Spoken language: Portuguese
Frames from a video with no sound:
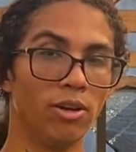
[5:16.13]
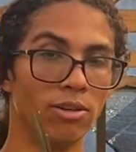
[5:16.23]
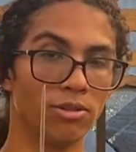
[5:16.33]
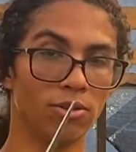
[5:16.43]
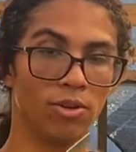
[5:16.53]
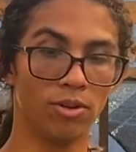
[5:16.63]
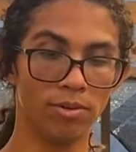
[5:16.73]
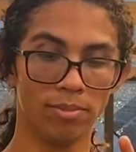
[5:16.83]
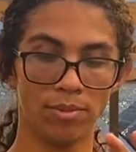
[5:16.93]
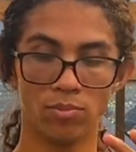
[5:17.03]
olha só,
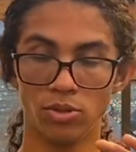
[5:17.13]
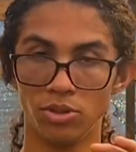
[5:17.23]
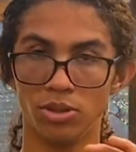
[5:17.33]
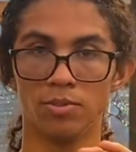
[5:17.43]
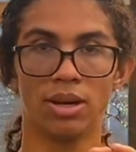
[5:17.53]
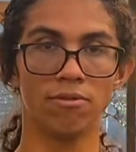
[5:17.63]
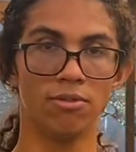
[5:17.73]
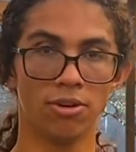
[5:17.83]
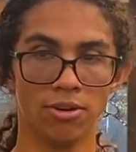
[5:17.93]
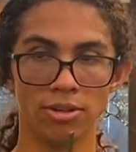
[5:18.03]
bem bonitinha,
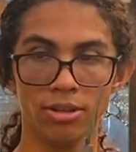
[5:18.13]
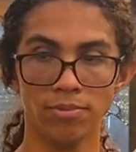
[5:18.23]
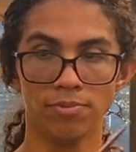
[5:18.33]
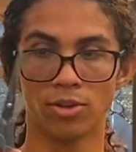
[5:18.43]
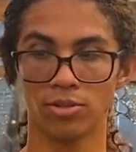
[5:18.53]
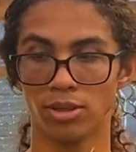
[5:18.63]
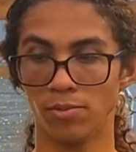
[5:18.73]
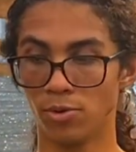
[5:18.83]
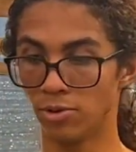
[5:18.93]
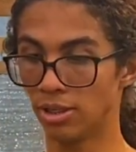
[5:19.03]
maravilhosa, que eu
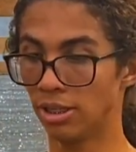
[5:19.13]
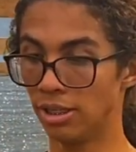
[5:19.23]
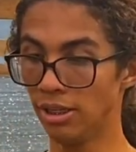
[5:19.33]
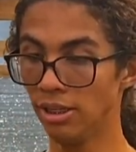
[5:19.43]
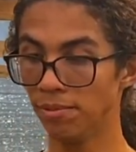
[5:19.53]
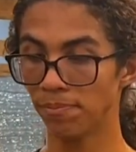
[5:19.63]
sempre uso aqui.